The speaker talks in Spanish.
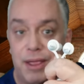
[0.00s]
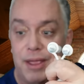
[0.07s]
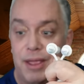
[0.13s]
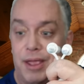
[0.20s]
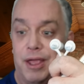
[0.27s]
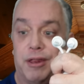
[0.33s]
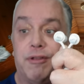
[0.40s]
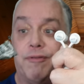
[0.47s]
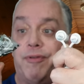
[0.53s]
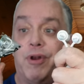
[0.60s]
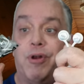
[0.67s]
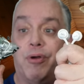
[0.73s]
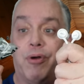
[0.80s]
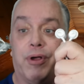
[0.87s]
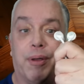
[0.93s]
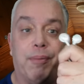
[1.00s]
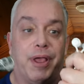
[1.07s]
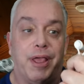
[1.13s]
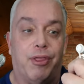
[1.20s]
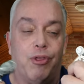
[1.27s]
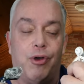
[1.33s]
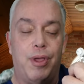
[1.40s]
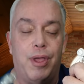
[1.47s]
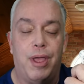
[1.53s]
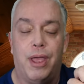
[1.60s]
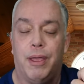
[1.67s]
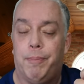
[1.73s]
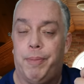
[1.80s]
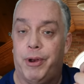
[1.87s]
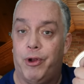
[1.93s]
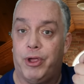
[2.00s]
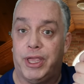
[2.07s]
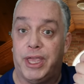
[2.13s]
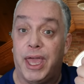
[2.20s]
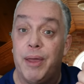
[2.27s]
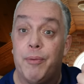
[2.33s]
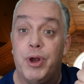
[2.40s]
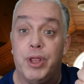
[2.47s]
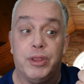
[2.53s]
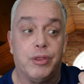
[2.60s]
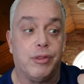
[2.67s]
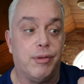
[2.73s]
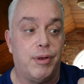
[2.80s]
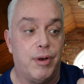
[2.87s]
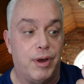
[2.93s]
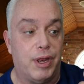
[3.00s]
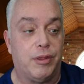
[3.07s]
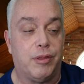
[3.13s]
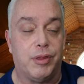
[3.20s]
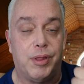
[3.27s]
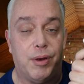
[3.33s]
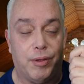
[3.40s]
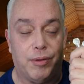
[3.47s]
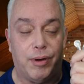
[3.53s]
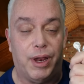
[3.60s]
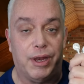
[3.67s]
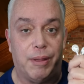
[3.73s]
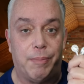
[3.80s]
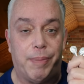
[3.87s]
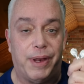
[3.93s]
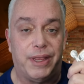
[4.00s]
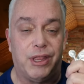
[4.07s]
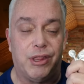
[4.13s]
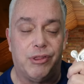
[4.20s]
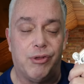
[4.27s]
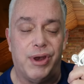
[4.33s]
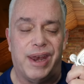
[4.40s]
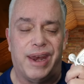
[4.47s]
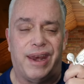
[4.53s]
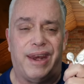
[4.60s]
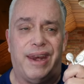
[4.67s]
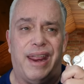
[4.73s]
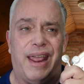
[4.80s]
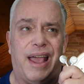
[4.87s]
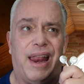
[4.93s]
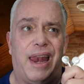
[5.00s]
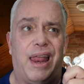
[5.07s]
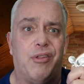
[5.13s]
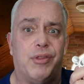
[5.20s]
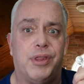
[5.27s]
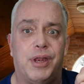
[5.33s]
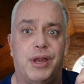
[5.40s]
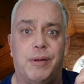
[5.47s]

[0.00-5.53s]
Este fue el único que me quedó. Pero qué bonitas suenan estos auriculares y aparte son regalados en el